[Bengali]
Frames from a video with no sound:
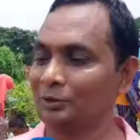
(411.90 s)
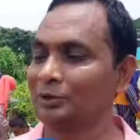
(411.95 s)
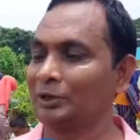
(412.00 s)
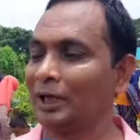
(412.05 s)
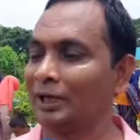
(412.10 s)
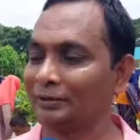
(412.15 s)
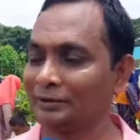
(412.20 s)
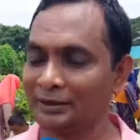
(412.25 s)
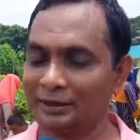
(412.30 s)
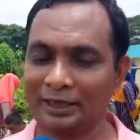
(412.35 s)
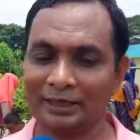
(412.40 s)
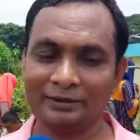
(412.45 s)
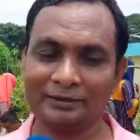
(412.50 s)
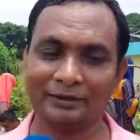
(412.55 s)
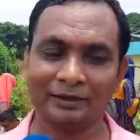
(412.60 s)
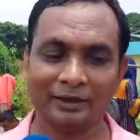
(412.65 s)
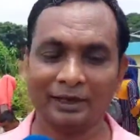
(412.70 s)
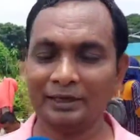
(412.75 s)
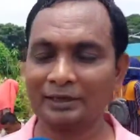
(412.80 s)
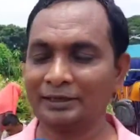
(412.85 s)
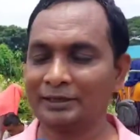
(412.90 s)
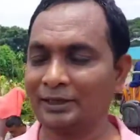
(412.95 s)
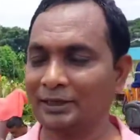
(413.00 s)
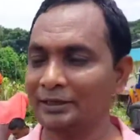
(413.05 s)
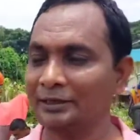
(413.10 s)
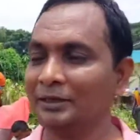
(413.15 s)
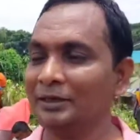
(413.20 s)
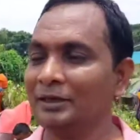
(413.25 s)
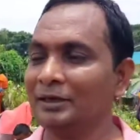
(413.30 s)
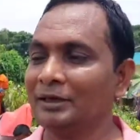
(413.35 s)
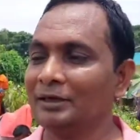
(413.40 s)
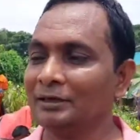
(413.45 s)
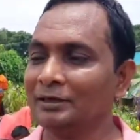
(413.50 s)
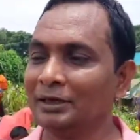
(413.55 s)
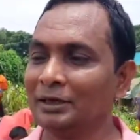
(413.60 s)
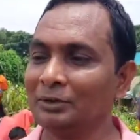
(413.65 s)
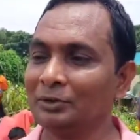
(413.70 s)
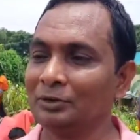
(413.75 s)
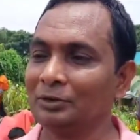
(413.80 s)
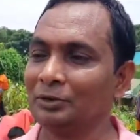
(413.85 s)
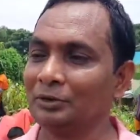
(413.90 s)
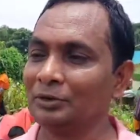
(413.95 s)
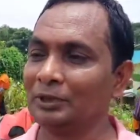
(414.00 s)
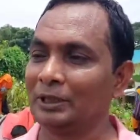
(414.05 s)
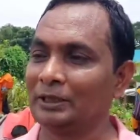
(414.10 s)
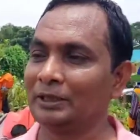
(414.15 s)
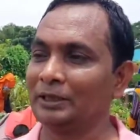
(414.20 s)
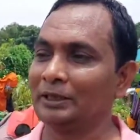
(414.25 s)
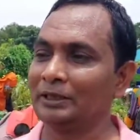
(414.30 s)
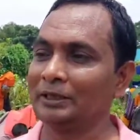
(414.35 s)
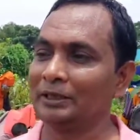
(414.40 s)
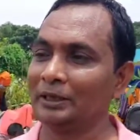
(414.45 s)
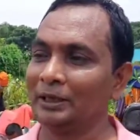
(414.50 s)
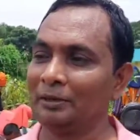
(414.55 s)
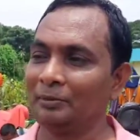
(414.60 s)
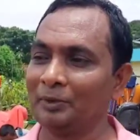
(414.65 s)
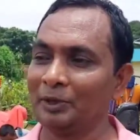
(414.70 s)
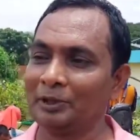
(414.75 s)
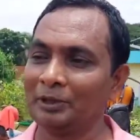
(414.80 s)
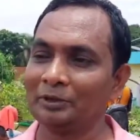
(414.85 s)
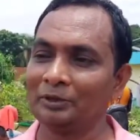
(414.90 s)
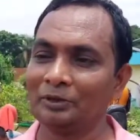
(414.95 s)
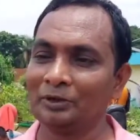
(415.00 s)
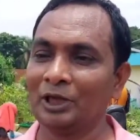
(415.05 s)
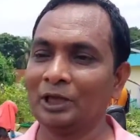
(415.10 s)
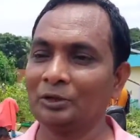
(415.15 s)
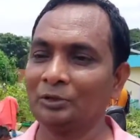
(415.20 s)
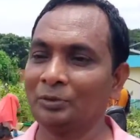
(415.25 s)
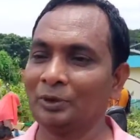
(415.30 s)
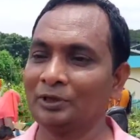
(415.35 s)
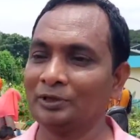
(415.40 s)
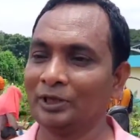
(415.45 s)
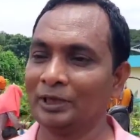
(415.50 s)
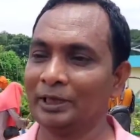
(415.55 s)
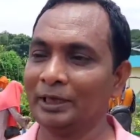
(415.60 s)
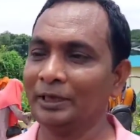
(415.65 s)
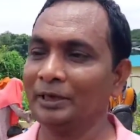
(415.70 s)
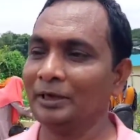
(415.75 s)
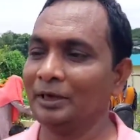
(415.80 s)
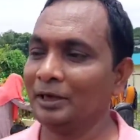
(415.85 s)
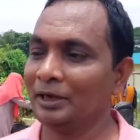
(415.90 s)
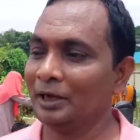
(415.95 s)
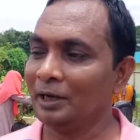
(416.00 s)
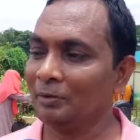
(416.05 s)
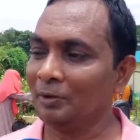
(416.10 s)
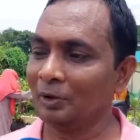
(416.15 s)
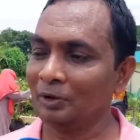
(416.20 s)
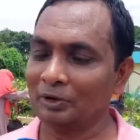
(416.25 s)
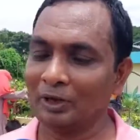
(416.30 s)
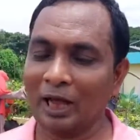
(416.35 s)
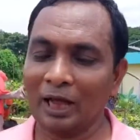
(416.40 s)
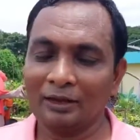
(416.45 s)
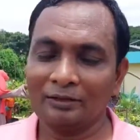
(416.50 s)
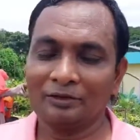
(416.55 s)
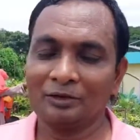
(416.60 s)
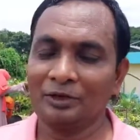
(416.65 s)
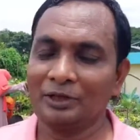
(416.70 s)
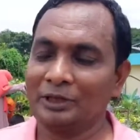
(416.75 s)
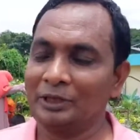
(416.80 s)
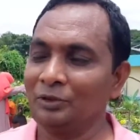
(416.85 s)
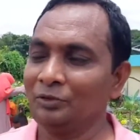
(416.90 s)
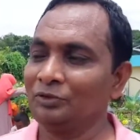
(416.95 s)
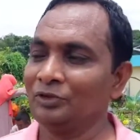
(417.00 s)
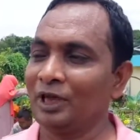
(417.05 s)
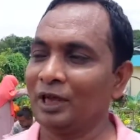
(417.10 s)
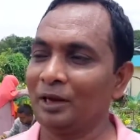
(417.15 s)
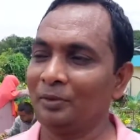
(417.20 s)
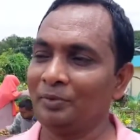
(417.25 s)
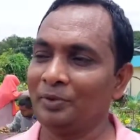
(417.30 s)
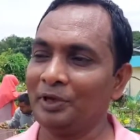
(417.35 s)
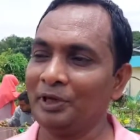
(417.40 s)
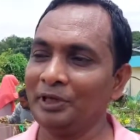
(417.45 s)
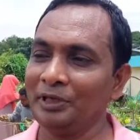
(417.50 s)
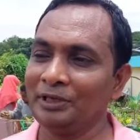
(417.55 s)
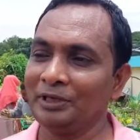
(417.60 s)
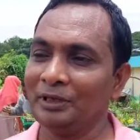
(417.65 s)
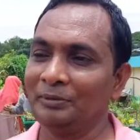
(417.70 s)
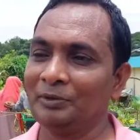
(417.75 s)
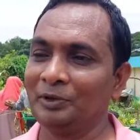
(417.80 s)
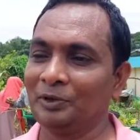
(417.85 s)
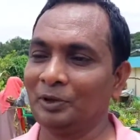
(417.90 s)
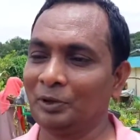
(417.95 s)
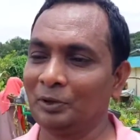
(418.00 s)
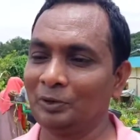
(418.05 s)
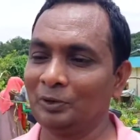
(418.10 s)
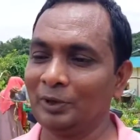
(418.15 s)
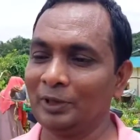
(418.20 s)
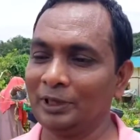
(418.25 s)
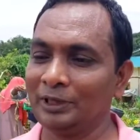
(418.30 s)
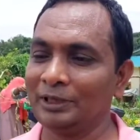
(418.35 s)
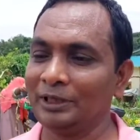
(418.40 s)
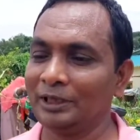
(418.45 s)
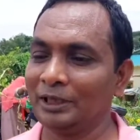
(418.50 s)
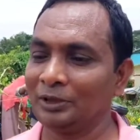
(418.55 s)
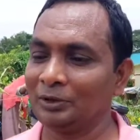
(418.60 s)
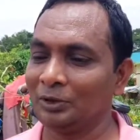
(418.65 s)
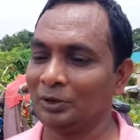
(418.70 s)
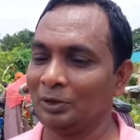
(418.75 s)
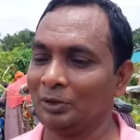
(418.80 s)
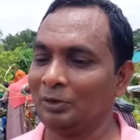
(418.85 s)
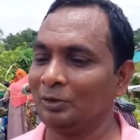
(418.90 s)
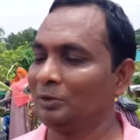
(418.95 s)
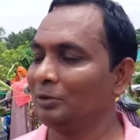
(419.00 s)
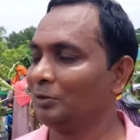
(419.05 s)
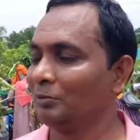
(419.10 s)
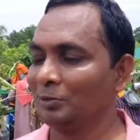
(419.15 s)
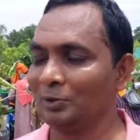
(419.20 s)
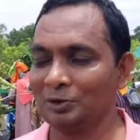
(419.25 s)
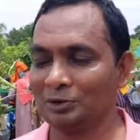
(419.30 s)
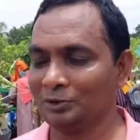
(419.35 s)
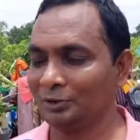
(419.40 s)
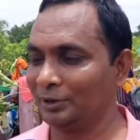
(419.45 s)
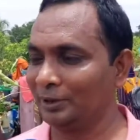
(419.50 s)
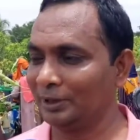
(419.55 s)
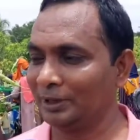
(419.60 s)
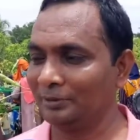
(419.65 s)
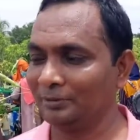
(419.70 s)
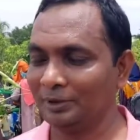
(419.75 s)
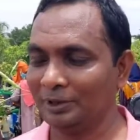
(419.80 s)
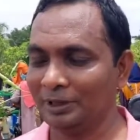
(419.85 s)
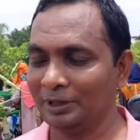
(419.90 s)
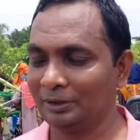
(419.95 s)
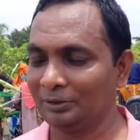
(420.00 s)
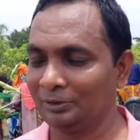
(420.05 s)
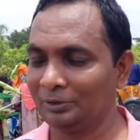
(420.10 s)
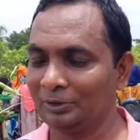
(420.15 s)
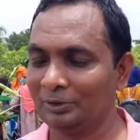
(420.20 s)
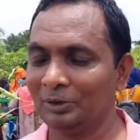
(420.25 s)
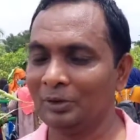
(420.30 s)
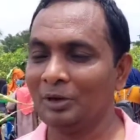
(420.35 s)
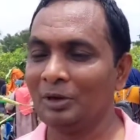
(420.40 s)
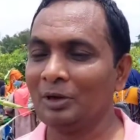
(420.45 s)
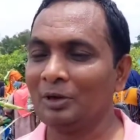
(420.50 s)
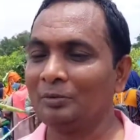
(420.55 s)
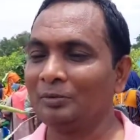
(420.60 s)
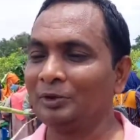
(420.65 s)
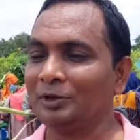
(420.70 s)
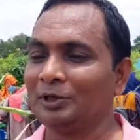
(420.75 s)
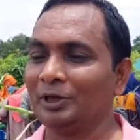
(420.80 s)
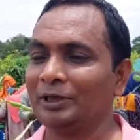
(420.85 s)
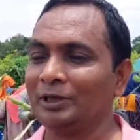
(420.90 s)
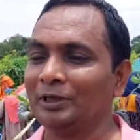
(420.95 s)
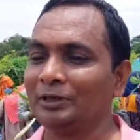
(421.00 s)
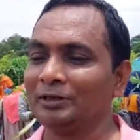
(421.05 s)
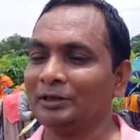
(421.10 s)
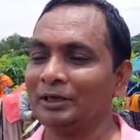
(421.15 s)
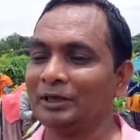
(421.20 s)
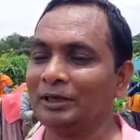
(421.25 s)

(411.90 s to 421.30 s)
উদ্যোক্তা আছেন আজকে আসছেন সেই উদ্যোক্তাদেরকে আমি কিন্তু সাধুবাদ জানাই এবং আজ যদি কেউ সারা ফ্রিতে বিতরণ করে সেটা তো মোস্ট ওয়েলকাম এটা কোনো বিষয় না